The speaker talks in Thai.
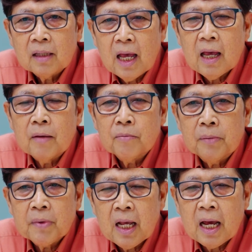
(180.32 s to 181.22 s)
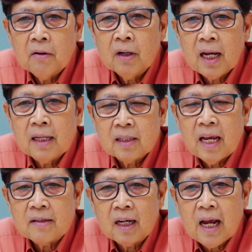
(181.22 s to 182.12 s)
ถ้ามีปัญหาเรื่องการ
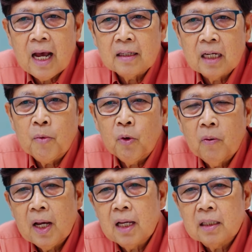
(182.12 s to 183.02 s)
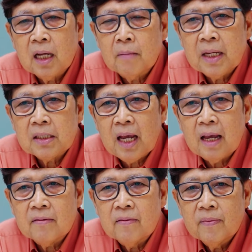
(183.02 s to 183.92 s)
จ่ายสกาดอยากรู้ว่าจะไป
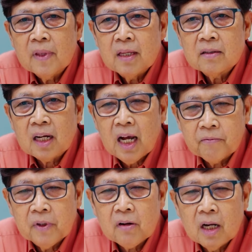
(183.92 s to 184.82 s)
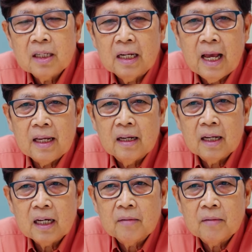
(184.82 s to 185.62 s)
จ่ายสกาดฟิตรอนที่ไหนนะ